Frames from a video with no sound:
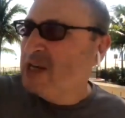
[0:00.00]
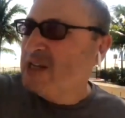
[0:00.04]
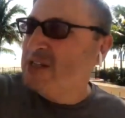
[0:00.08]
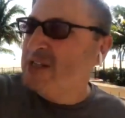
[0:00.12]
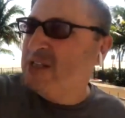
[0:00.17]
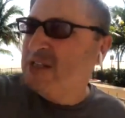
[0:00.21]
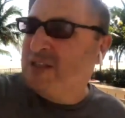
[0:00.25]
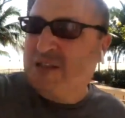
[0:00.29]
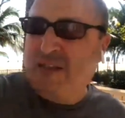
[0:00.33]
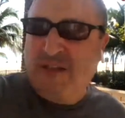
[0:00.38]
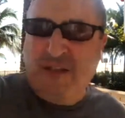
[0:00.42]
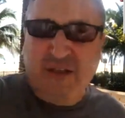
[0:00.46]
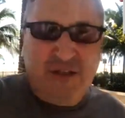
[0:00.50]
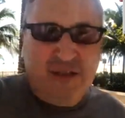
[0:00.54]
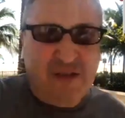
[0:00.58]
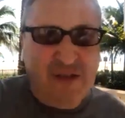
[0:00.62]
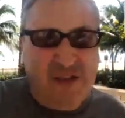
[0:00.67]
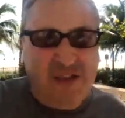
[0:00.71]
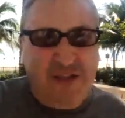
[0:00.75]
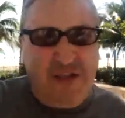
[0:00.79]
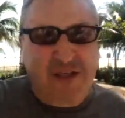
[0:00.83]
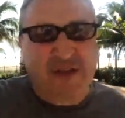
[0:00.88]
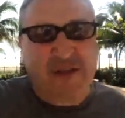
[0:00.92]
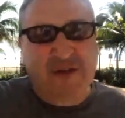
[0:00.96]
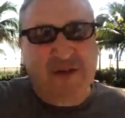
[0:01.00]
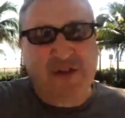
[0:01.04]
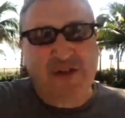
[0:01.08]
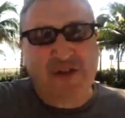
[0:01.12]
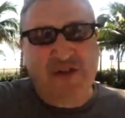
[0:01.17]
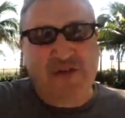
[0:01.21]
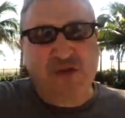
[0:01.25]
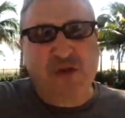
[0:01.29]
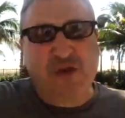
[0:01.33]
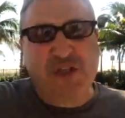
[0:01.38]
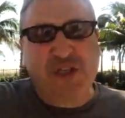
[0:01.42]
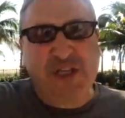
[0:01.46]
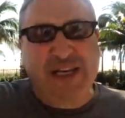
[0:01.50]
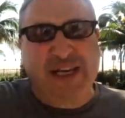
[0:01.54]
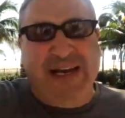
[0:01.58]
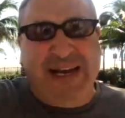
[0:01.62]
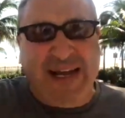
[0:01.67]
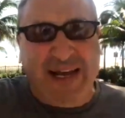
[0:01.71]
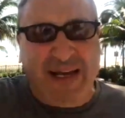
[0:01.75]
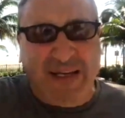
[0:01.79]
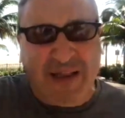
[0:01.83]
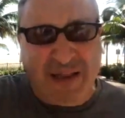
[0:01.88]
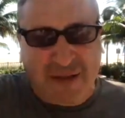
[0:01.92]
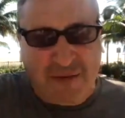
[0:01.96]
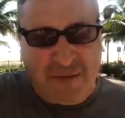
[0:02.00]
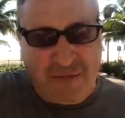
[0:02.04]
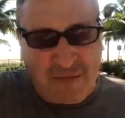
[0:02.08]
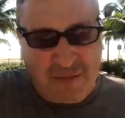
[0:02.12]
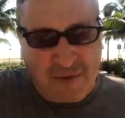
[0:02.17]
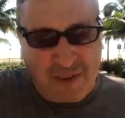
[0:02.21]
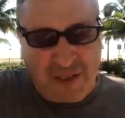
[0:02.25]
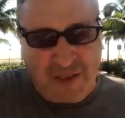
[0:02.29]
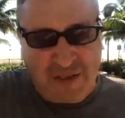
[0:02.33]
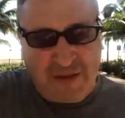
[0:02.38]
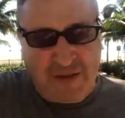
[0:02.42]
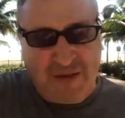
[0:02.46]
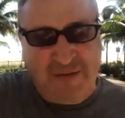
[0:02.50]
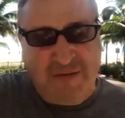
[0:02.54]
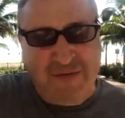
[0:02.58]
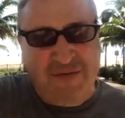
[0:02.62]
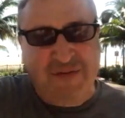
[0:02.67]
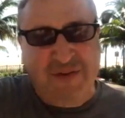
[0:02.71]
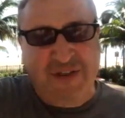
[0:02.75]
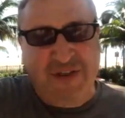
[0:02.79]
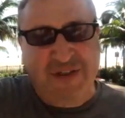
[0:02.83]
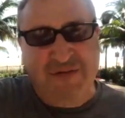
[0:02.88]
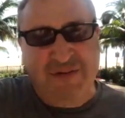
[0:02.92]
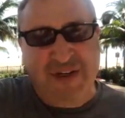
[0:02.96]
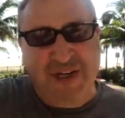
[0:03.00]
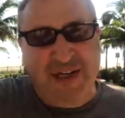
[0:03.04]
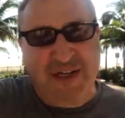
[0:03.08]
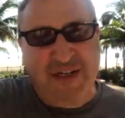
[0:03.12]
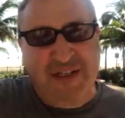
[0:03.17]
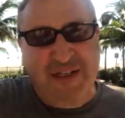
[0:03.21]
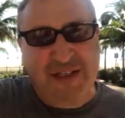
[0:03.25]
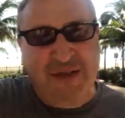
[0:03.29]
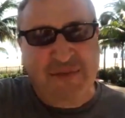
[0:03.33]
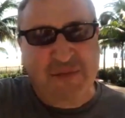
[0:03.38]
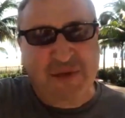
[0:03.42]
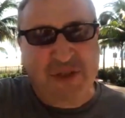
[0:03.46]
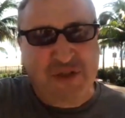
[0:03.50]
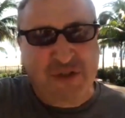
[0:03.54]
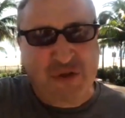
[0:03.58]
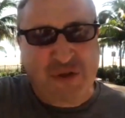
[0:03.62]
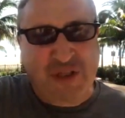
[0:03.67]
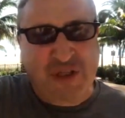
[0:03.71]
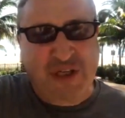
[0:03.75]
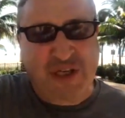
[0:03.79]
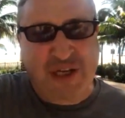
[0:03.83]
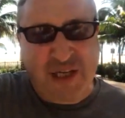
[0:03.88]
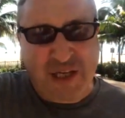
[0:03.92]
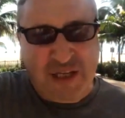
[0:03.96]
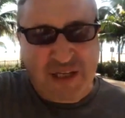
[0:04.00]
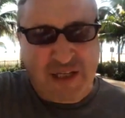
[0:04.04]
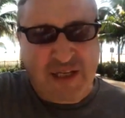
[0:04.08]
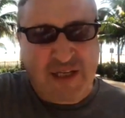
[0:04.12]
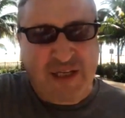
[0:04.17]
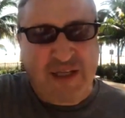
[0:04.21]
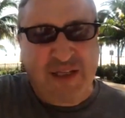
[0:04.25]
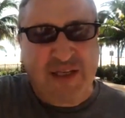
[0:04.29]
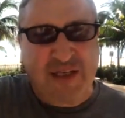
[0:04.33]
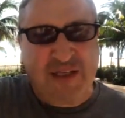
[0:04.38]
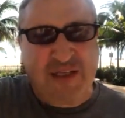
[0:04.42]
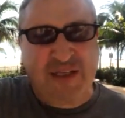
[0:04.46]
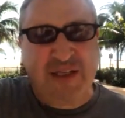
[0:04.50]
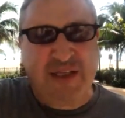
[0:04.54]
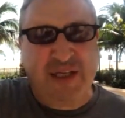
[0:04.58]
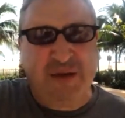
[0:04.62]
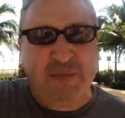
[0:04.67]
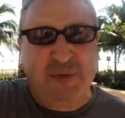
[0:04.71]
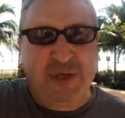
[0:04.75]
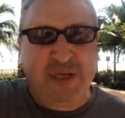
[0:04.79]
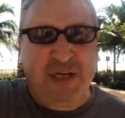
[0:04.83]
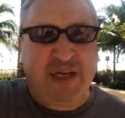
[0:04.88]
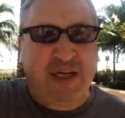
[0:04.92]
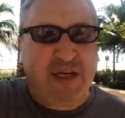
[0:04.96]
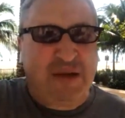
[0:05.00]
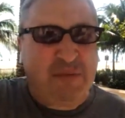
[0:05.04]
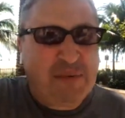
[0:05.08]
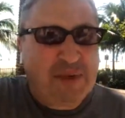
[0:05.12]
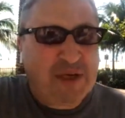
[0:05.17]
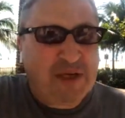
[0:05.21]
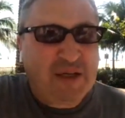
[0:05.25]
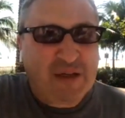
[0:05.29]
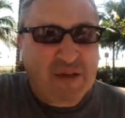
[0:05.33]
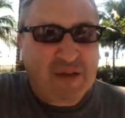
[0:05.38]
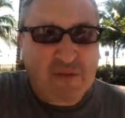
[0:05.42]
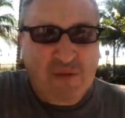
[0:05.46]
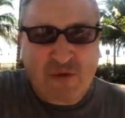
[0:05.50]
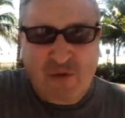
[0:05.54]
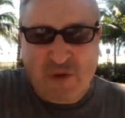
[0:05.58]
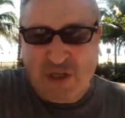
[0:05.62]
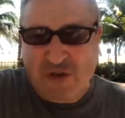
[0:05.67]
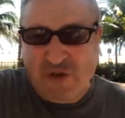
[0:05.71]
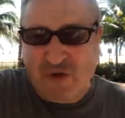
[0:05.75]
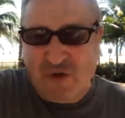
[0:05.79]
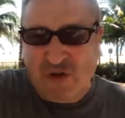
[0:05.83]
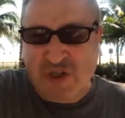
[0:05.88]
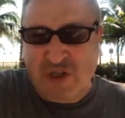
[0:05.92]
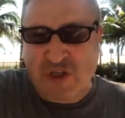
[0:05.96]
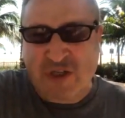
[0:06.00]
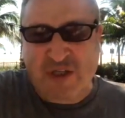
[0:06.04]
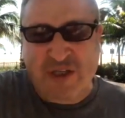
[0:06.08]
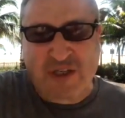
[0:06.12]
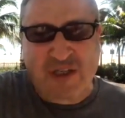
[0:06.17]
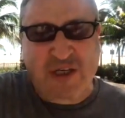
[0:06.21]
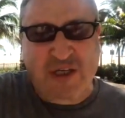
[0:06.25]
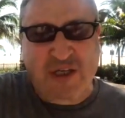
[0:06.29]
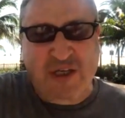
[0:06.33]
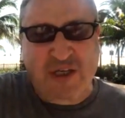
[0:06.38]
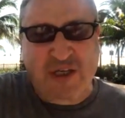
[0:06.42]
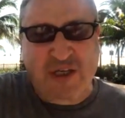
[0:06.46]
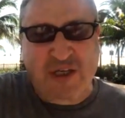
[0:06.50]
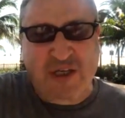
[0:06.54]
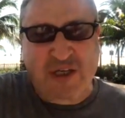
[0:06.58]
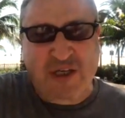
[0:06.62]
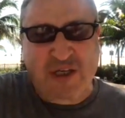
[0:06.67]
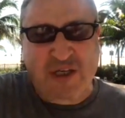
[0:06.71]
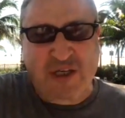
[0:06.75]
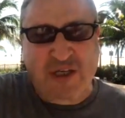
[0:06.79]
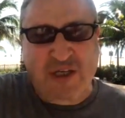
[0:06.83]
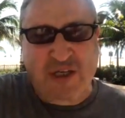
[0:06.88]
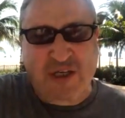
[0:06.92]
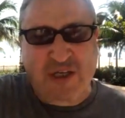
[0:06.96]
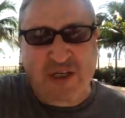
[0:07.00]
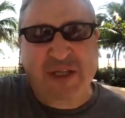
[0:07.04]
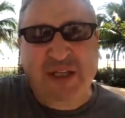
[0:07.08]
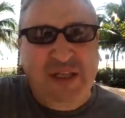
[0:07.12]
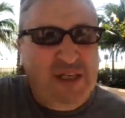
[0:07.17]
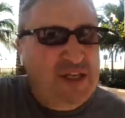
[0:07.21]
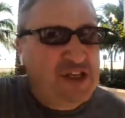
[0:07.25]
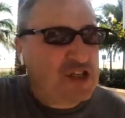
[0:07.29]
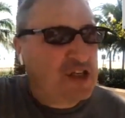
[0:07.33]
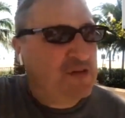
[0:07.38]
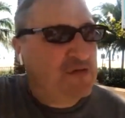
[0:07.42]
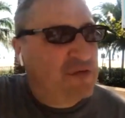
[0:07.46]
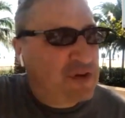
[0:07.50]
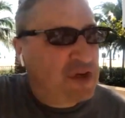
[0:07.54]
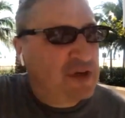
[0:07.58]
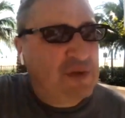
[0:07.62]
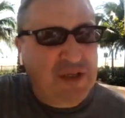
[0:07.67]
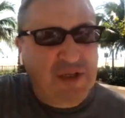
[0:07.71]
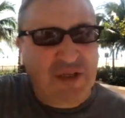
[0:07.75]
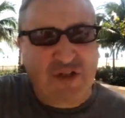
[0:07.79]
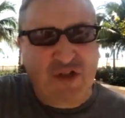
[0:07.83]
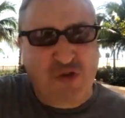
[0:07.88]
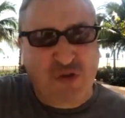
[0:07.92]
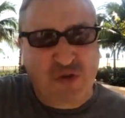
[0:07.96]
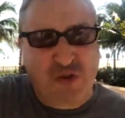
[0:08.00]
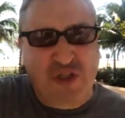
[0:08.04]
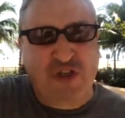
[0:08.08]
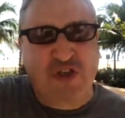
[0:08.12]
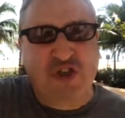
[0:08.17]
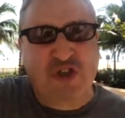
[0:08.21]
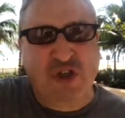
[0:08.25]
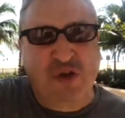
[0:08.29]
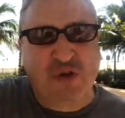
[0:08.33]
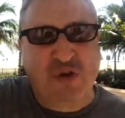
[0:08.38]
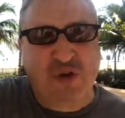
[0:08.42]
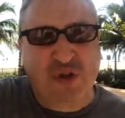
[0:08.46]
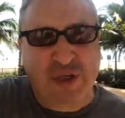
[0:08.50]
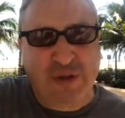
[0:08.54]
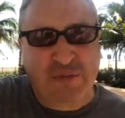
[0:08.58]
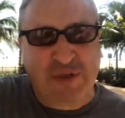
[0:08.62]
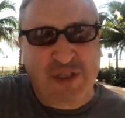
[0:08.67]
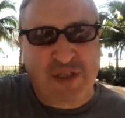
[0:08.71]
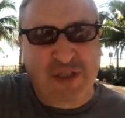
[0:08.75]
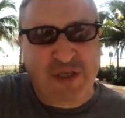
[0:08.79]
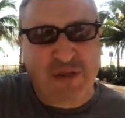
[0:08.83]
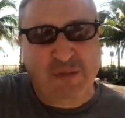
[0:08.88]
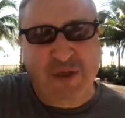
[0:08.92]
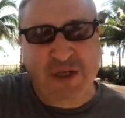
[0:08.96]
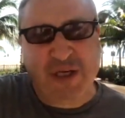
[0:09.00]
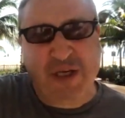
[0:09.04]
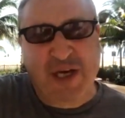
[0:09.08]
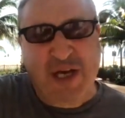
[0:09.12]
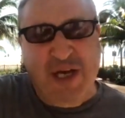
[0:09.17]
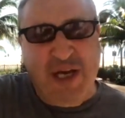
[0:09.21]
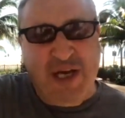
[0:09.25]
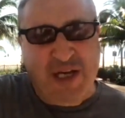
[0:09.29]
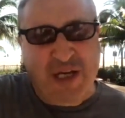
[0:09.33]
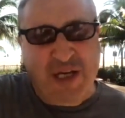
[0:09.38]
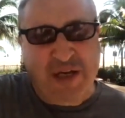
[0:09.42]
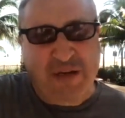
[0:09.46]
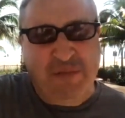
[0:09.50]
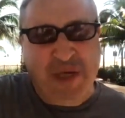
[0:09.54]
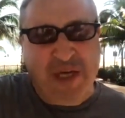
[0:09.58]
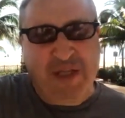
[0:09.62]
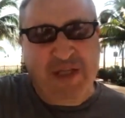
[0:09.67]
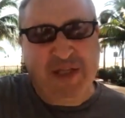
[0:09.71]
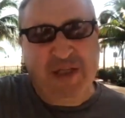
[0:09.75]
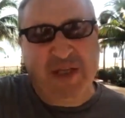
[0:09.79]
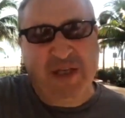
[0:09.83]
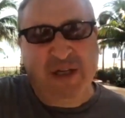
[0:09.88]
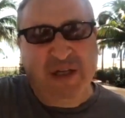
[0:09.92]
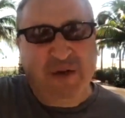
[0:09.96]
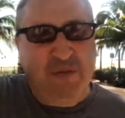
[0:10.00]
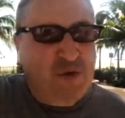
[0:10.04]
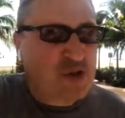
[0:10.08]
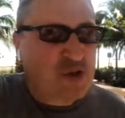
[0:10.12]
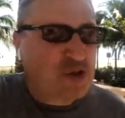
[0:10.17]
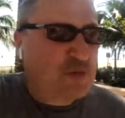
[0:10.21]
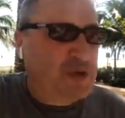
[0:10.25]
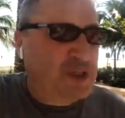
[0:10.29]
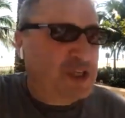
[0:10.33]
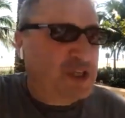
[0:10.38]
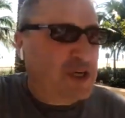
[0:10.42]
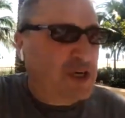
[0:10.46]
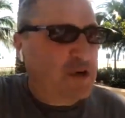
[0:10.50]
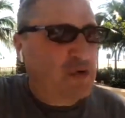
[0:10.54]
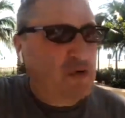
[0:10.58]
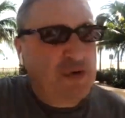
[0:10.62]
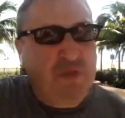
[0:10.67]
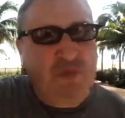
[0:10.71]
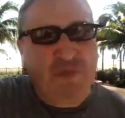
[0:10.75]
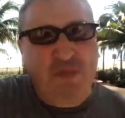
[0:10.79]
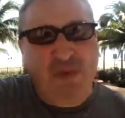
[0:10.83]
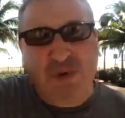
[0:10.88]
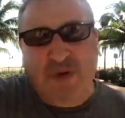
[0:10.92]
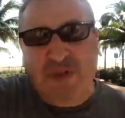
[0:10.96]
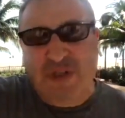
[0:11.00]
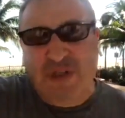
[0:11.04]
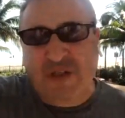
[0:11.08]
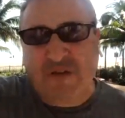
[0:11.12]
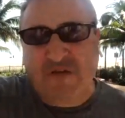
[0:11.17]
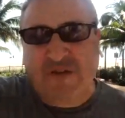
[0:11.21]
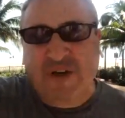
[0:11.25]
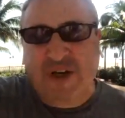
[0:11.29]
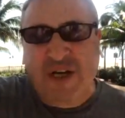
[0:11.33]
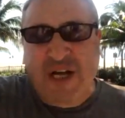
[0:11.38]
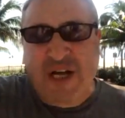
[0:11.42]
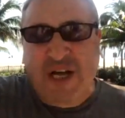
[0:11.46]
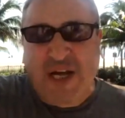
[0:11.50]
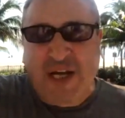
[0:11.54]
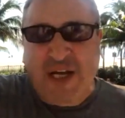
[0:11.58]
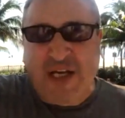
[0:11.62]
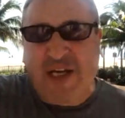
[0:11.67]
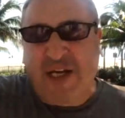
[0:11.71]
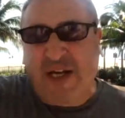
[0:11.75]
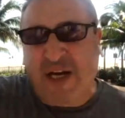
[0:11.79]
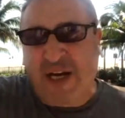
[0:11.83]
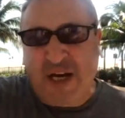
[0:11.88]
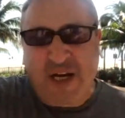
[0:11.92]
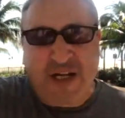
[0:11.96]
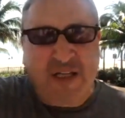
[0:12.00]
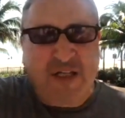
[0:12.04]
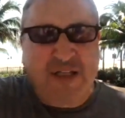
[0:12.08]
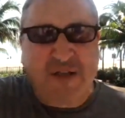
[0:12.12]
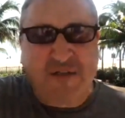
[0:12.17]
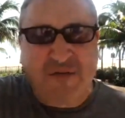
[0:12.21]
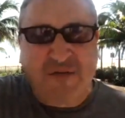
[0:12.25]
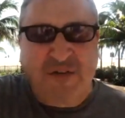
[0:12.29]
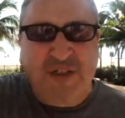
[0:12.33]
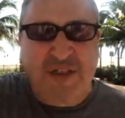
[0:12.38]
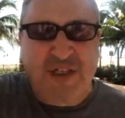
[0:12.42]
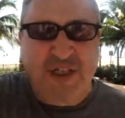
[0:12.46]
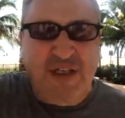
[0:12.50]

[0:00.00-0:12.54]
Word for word: сотни лет мы воевали с ними, сотни лет они нас гнобили, и поэтому у нас уже это как бы генетически выработано, что тяжело нам с ними иметь дело. Может быть, как у японцев и корейцев,